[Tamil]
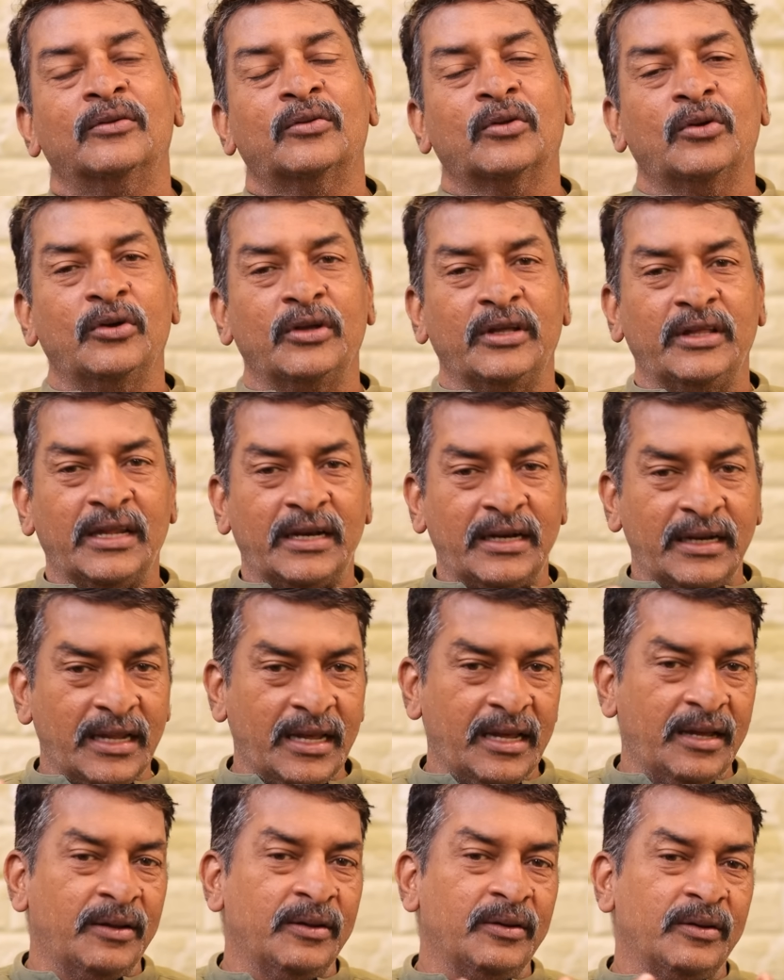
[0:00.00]
ஸோ
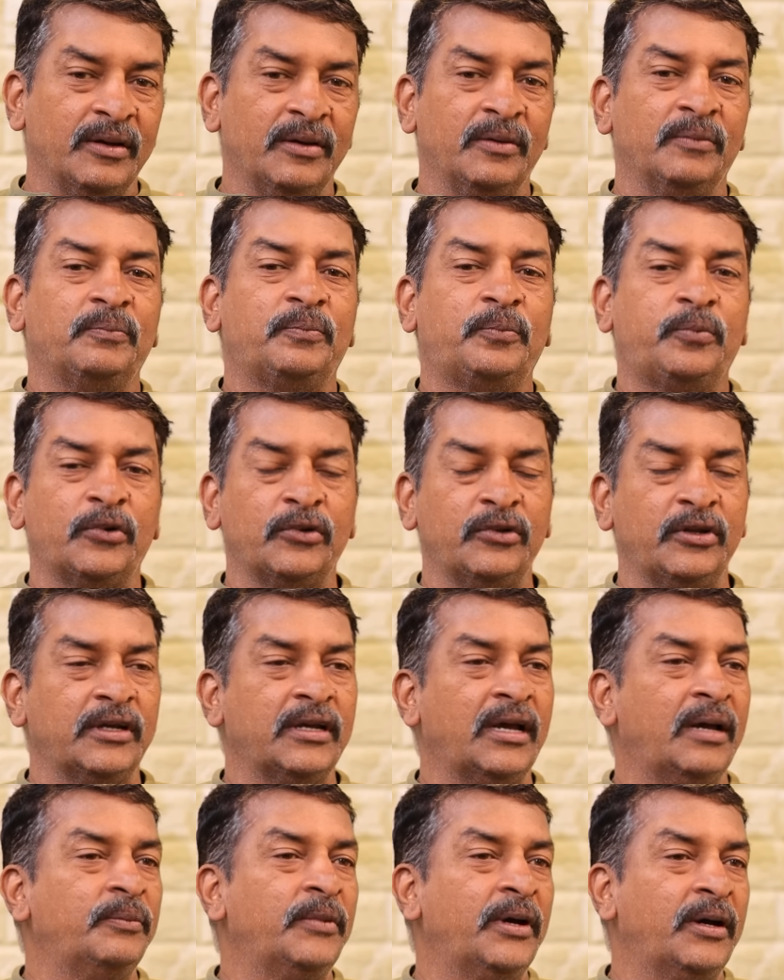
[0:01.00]
இதெல்லாம்
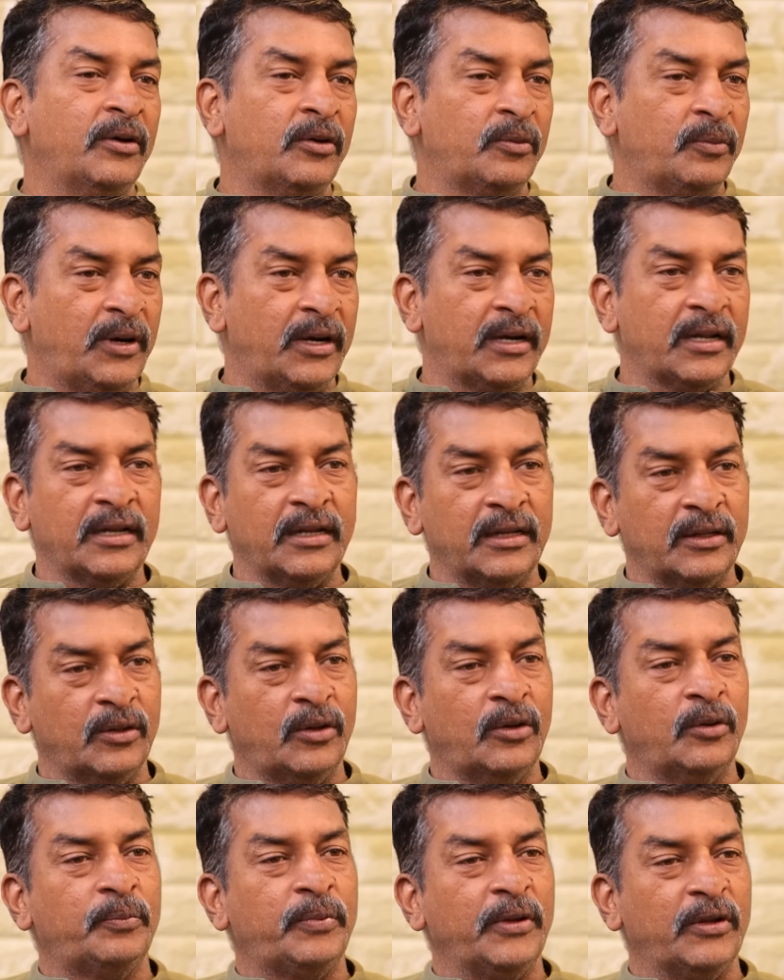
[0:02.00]
புரிஞ்சிக்காமல் அவர் மாட்டுக்கு ஏதோ